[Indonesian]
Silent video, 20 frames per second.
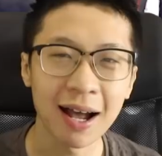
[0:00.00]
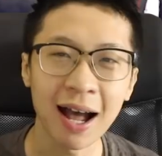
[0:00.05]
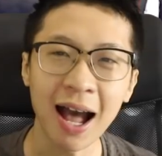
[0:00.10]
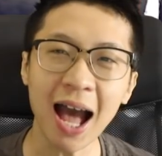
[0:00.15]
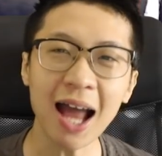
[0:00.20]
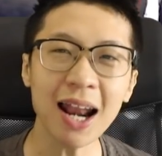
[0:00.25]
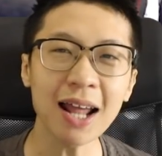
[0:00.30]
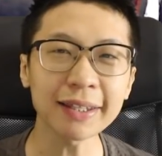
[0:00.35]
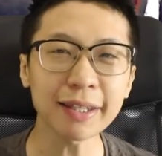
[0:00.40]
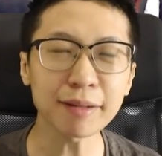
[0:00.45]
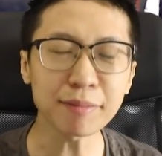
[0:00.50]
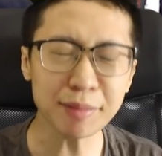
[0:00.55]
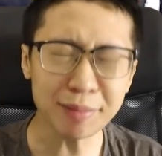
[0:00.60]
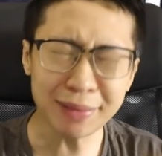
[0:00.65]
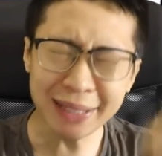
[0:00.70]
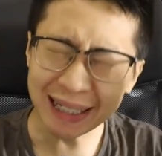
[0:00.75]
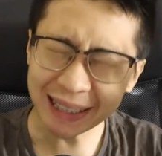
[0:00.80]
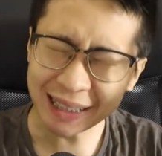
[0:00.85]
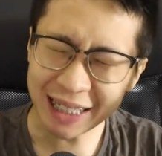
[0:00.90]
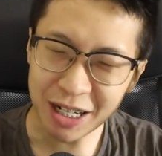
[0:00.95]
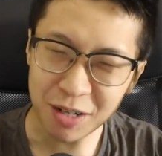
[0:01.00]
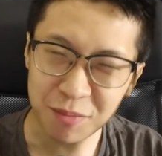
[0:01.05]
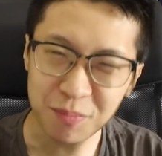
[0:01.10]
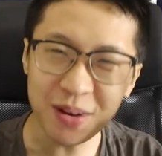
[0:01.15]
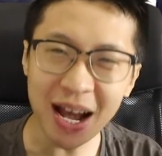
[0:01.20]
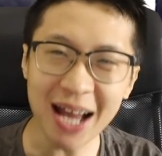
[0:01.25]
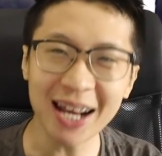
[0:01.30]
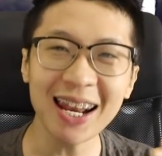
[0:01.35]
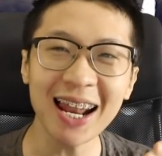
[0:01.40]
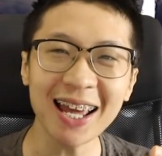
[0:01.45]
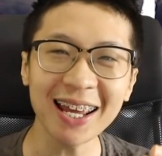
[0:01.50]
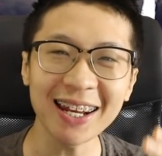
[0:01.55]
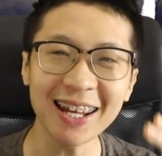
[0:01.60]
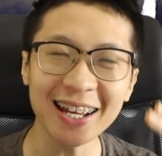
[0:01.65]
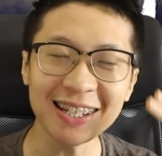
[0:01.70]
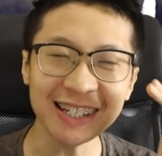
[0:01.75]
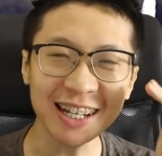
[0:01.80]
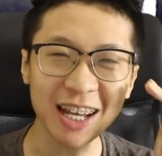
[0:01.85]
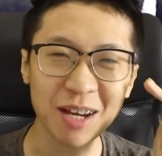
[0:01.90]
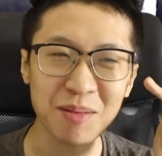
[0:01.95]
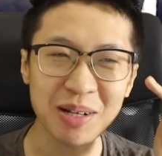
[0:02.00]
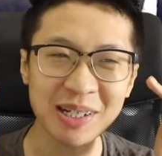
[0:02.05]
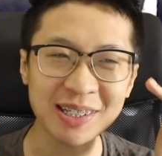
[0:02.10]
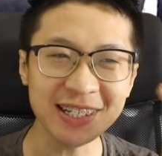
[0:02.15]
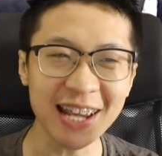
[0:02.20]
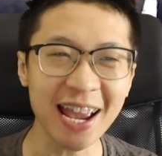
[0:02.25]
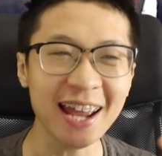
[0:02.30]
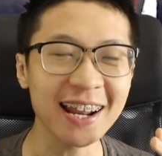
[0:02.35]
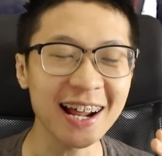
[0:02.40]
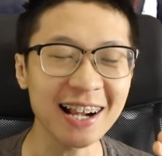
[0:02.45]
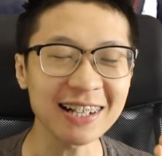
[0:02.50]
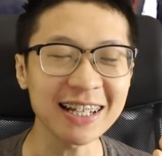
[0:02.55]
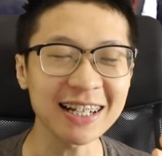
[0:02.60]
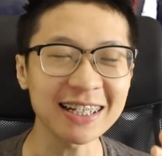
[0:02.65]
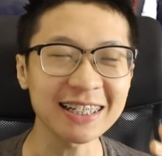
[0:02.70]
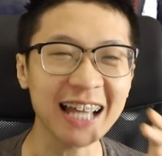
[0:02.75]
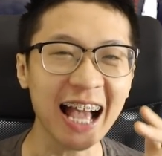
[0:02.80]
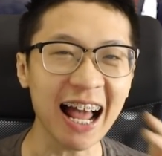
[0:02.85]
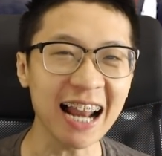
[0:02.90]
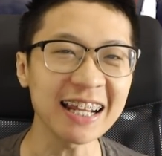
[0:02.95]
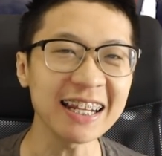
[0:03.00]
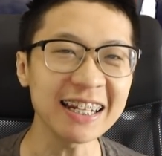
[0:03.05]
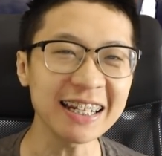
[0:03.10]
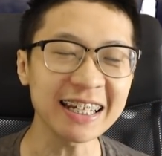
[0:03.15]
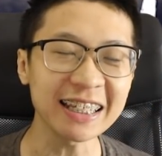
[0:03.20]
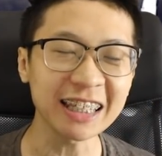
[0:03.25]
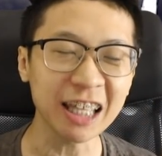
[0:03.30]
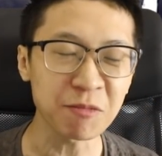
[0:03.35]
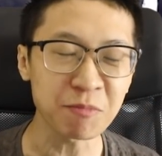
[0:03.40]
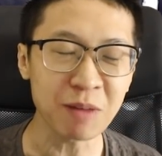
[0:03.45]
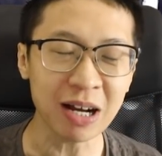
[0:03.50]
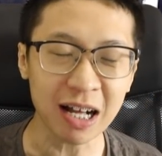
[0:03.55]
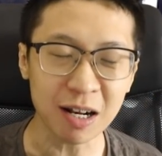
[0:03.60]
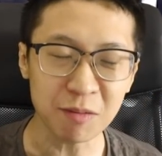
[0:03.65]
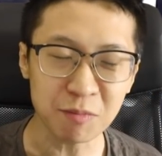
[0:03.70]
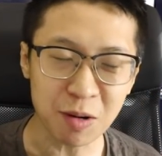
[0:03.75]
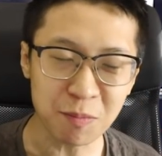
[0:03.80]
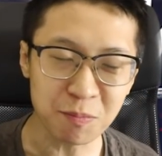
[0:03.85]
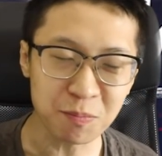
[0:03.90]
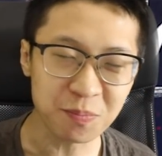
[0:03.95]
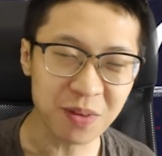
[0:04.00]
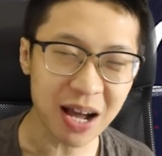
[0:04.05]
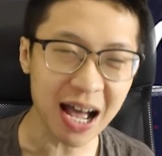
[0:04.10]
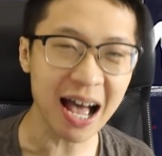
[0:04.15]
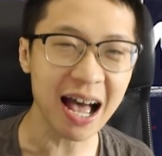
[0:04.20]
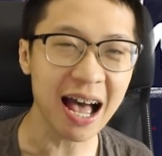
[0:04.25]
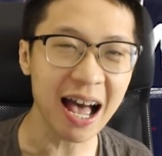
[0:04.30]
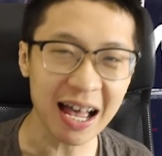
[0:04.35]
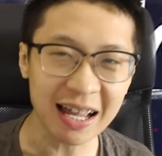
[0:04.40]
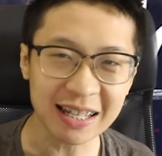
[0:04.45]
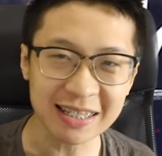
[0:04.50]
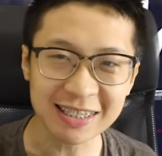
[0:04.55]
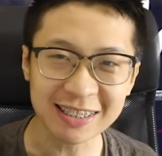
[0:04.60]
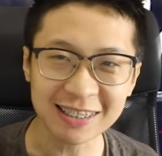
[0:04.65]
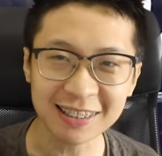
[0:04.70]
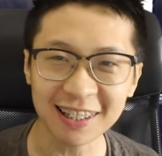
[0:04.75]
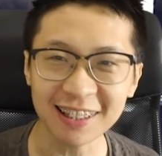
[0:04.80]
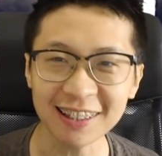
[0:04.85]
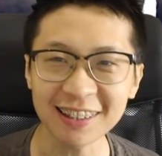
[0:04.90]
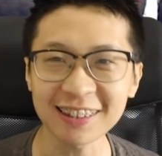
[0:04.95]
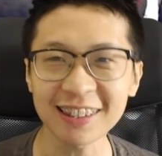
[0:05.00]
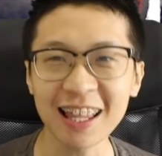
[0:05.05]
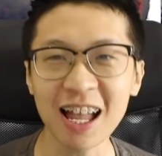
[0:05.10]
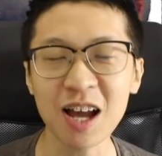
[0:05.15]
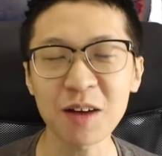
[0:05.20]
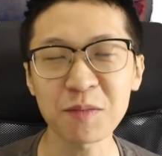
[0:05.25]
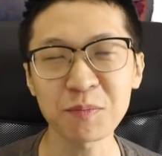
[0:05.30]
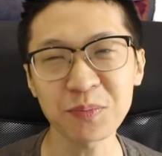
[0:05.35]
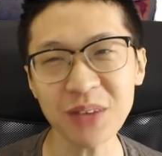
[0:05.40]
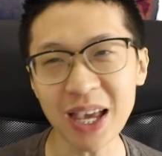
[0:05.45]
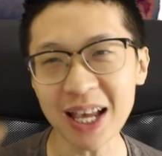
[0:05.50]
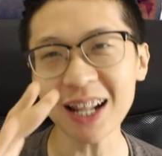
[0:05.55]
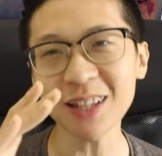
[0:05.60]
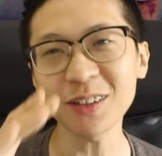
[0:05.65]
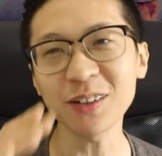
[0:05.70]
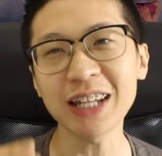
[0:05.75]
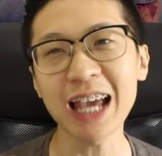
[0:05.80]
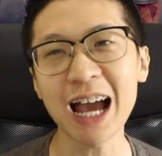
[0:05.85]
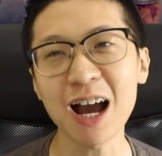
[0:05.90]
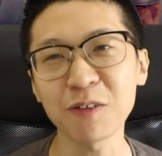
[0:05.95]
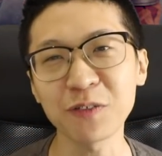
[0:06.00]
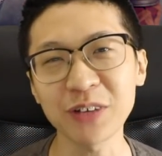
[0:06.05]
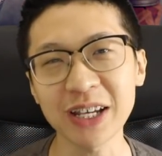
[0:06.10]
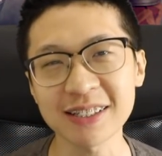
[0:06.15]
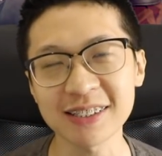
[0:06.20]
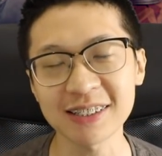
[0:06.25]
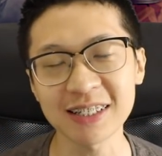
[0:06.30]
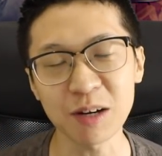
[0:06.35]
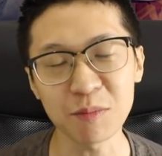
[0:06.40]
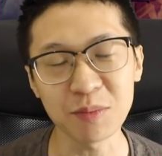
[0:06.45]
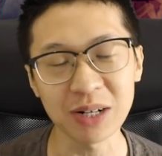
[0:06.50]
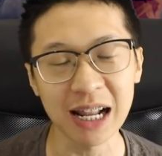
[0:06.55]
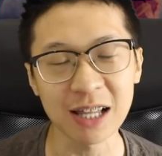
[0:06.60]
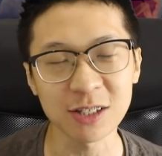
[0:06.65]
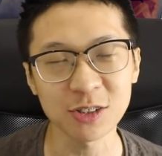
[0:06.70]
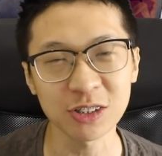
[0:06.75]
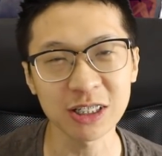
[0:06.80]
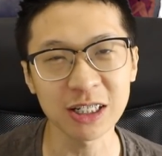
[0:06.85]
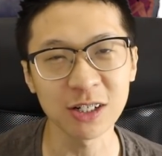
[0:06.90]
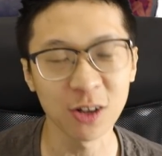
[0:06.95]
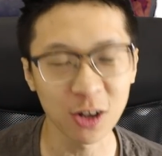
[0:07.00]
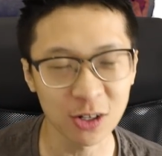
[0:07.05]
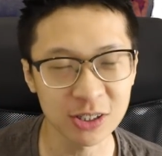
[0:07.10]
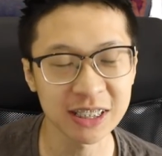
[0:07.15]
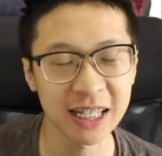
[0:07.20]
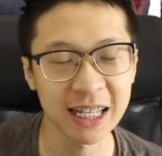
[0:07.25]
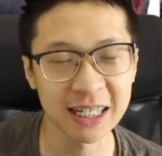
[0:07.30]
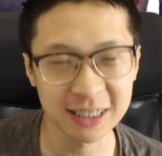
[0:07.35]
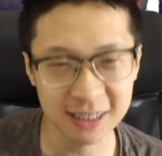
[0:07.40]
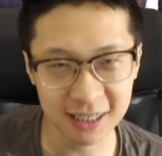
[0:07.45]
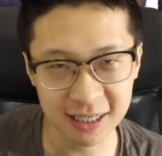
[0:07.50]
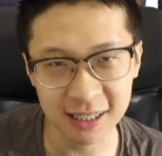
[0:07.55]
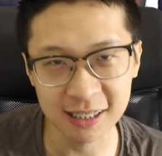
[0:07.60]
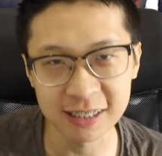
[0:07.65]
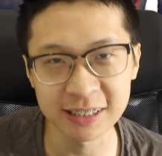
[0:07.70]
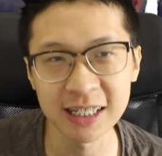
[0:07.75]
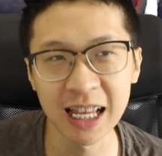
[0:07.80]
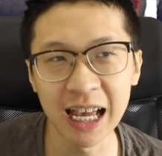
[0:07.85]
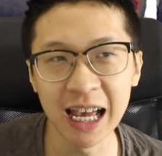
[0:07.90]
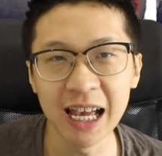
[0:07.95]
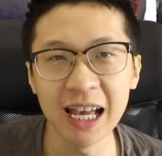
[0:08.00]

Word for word: Halo teman-teman, kembali lagi di AJ Gaming Channel dan kali ini kita bakal membahas tentang Piala Dunia AV yang sedang berlangsung di Los Angeles.